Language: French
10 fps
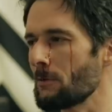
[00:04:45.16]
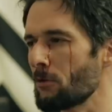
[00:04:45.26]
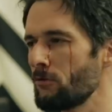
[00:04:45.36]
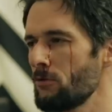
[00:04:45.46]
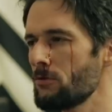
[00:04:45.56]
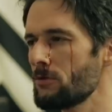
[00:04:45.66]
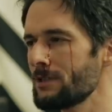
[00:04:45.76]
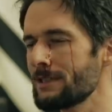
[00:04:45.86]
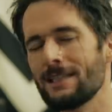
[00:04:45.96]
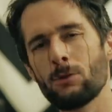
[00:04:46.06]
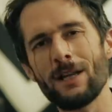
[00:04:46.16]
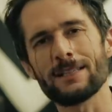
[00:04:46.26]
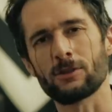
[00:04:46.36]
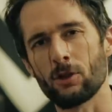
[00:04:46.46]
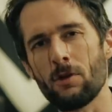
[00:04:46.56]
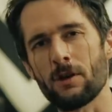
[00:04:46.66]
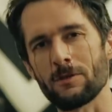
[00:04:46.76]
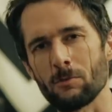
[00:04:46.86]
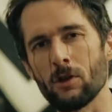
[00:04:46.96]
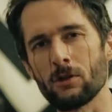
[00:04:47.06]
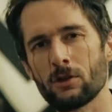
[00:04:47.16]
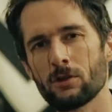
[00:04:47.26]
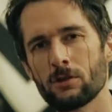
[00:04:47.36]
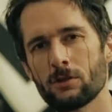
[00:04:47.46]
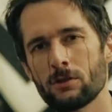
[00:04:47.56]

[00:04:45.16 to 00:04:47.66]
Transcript: Et pour vous, c'est quoi exactement un film glock